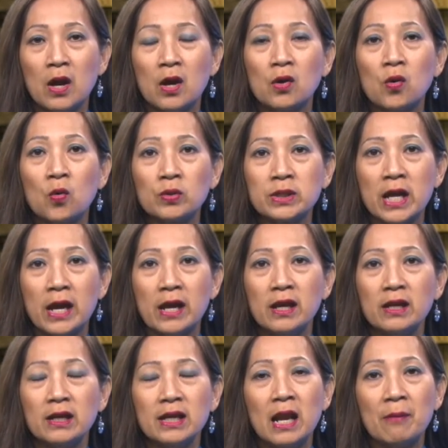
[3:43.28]
Cụ
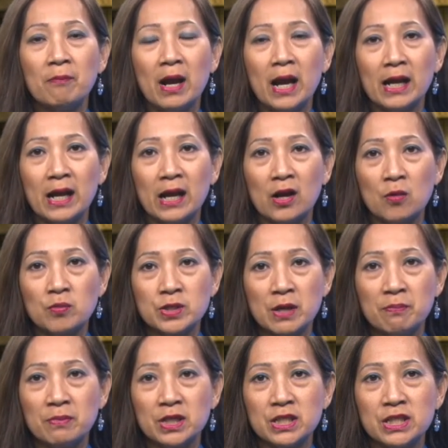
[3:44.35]
thể, năm
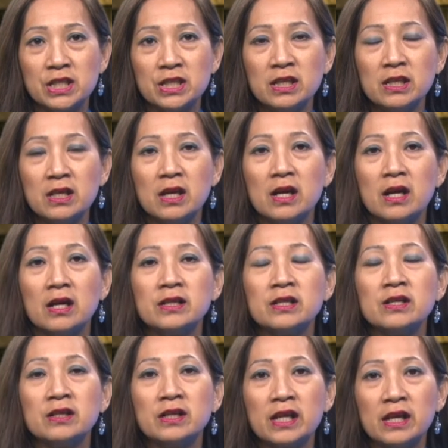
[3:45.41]
2019,
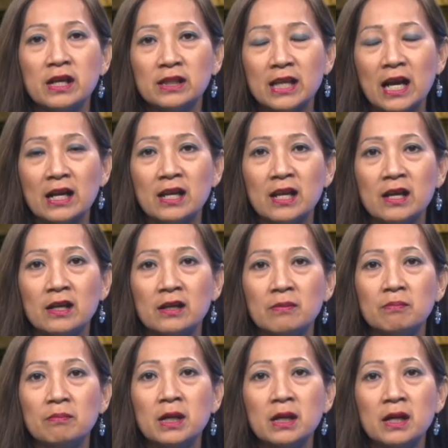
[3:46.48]
dự kiến tăng lên
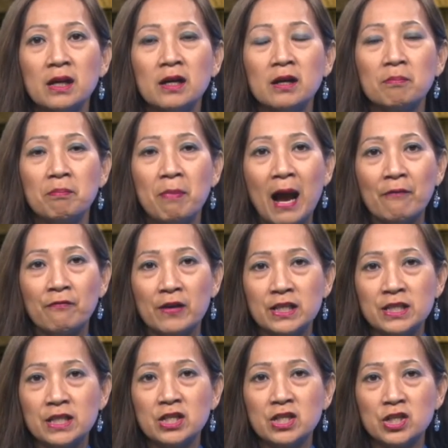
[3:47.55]
mức hơn
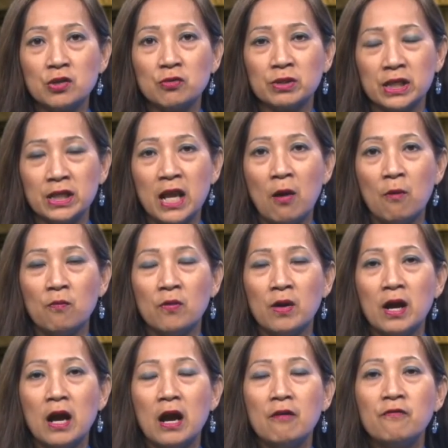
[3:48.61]
3,9 triệu tỷ đồng
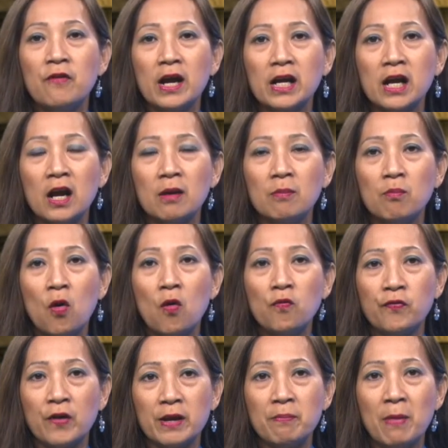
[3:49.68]
và gần
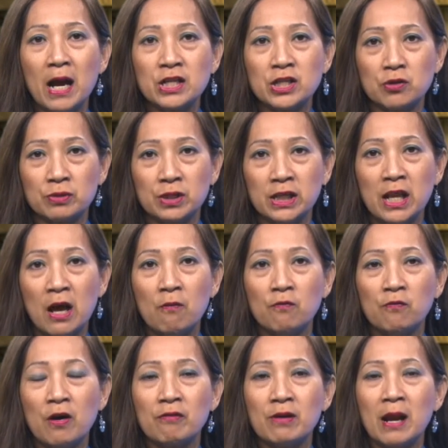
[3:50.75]
4,3 triệu tỷ đồng
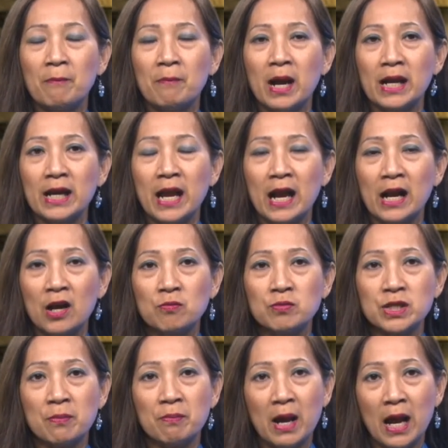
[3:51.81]
vào năm
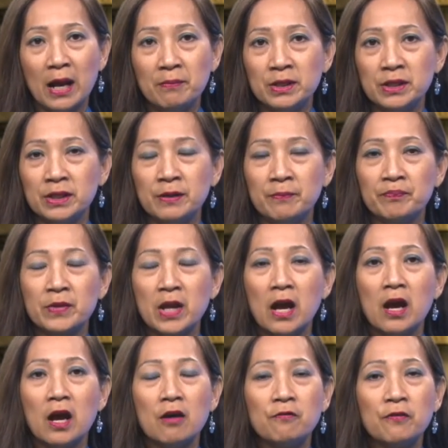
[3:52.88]
2020.
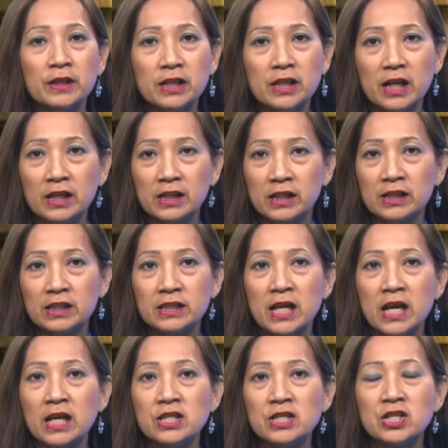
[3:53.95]
Với tình hình kinh
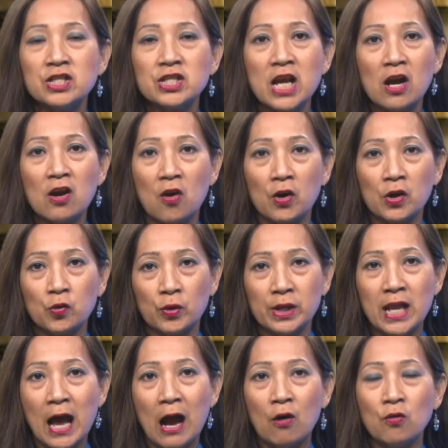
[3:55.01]
tế chưa ra khỏi quỹ
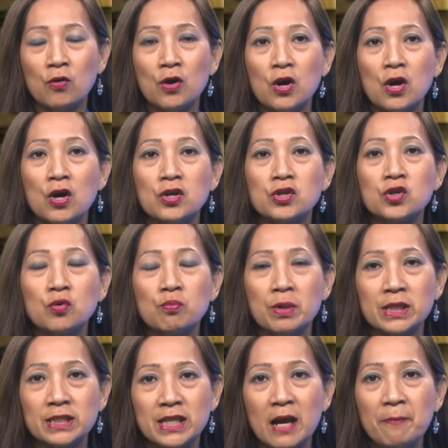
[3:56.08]
đạo, trung
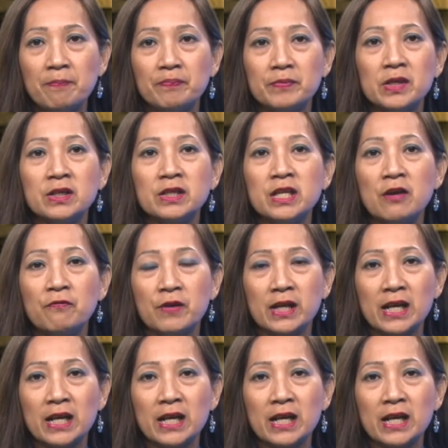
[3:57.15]
bình thấp, người dân Việt